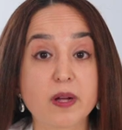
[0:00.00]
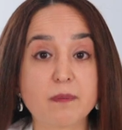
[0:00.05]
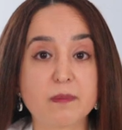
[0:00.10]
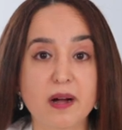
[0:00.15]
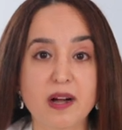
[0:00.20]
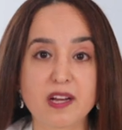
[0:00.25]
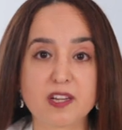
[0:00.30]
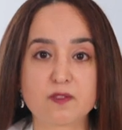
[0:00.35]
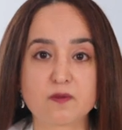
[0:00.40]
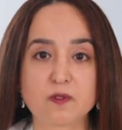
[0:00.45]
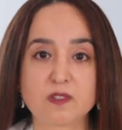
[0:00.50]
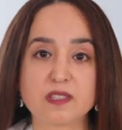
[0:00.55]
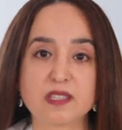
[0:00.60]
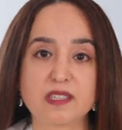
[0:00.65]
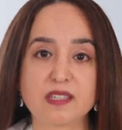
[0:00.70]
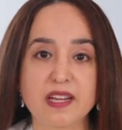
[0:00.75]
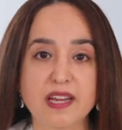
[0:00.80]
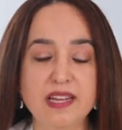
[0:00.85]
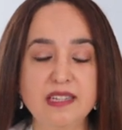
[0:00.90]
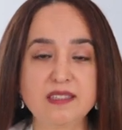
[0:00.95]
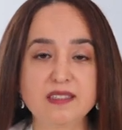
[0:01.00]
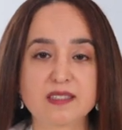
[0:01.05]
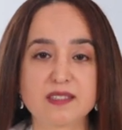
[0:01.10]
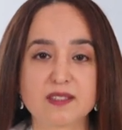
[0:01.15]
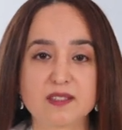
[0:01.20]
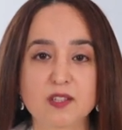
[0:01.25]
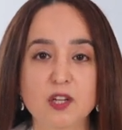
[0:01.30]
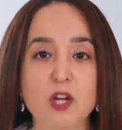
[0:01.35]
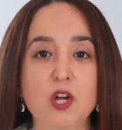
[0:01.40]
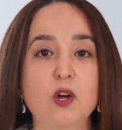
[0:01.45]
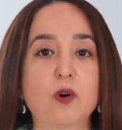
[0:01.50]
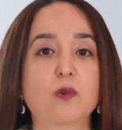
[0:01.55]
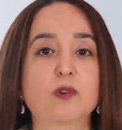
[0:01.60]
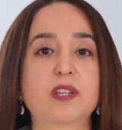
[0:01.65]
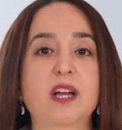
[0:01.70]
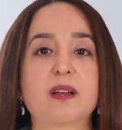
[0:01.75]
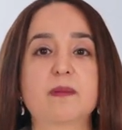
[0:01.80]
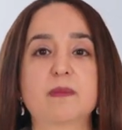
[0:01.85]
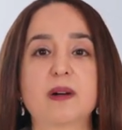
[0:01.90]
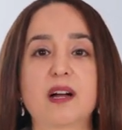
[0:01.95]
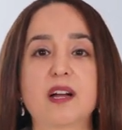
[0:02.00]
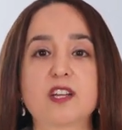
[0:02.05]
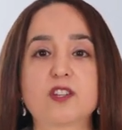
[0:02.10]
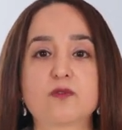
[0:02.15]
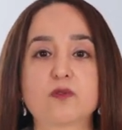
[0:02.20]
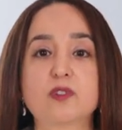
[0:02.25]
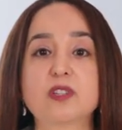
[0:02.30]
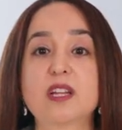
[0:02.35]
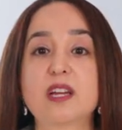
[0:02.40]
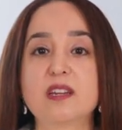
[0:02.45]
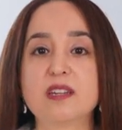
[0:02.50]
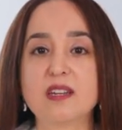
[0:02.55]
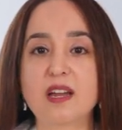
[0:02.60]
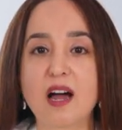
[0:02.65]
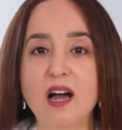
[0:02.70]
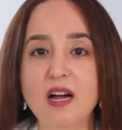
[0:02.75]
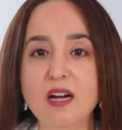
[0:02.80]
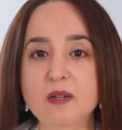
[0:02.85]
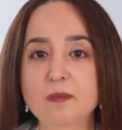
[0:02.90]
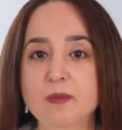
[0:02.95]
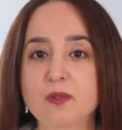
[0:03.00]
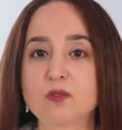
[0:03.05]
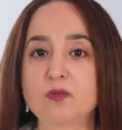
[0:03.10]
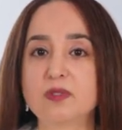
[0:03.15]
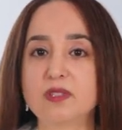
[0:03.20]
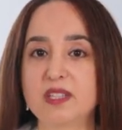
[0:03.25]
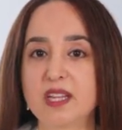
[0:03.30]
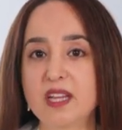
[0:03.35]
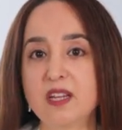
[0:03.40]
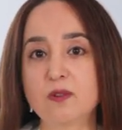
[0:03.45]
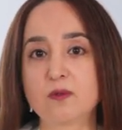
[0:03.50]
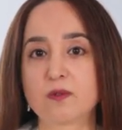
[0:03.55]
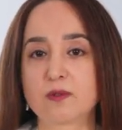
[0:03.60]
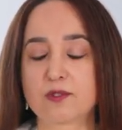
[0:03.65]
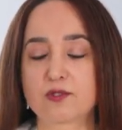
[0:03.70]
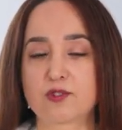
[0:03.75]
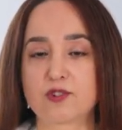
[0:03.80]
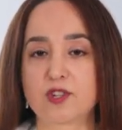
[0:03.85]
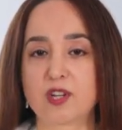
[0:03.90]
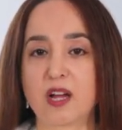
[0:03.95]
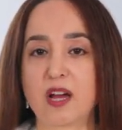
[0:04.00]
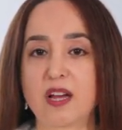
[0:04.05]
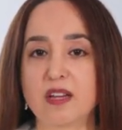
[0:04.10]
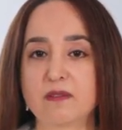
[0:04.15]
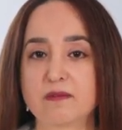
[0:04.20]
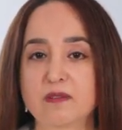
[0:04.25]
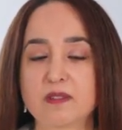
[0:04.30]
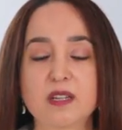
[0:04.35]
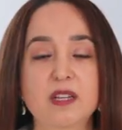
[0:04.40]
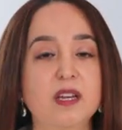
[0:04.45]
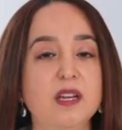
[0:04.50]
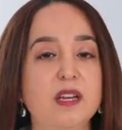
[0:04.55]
im Bereich von den Händen oder im Bereich von den Narben und Dehnungen zu streifen,